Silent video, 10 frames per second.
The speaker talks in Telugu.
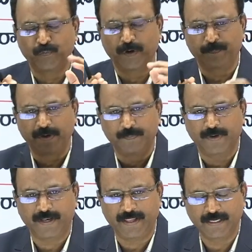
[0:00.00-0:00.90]
గ్రూప్ వన్
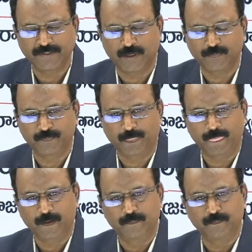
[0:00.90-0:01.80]
ప్రిలిమినరీ ఎగ్జామ్
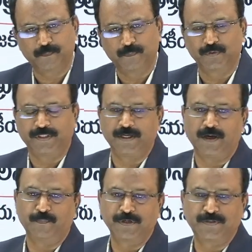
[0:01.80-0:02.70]
పూర్తిగా
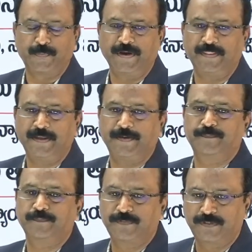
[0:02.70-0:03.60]
ముగిసిపోయింది
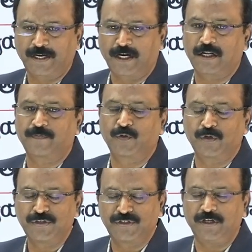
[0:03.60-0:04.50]
సరే కటాఫ్
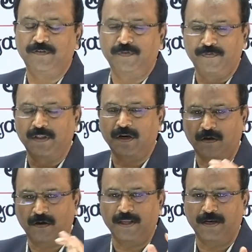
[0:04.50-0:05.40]
గురించి వివిధ
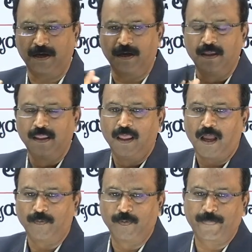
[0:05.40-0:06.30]
రకాలైన
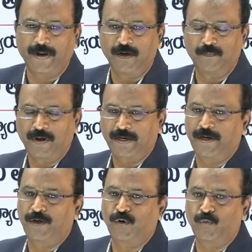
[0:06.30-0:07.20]
అభిప్రాయాలు
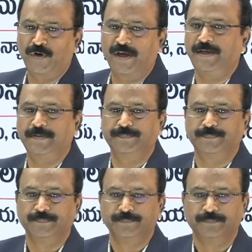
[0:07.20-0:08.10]
మార్కెట్లో ఉన్నాయి
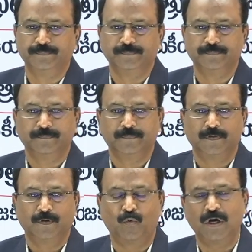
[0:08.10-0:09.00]

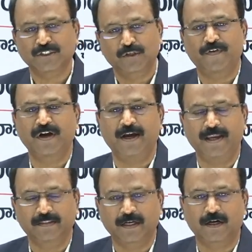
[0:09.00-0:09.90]
వాస్తవంగా
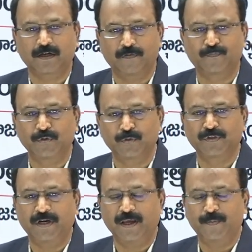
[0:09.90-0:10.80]
ఎంత కటాఫ్
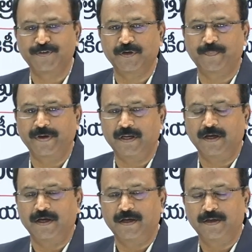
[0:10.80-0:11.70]
ఉంటుందనే అంశంపైన
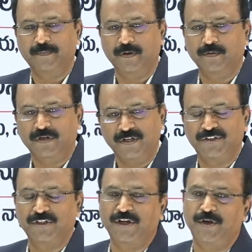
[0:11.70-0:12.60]
మనం
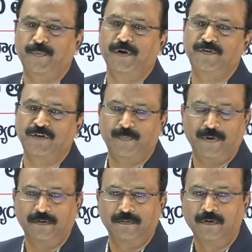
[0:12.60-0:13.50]
ఖచ్చితంగా ఇప్పుడు
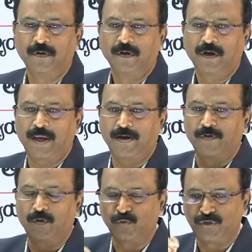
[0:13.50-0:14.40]
చెప్పలేం
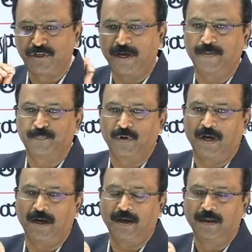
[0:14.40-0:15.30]
కేవలం ఉజ్జాయింపుగా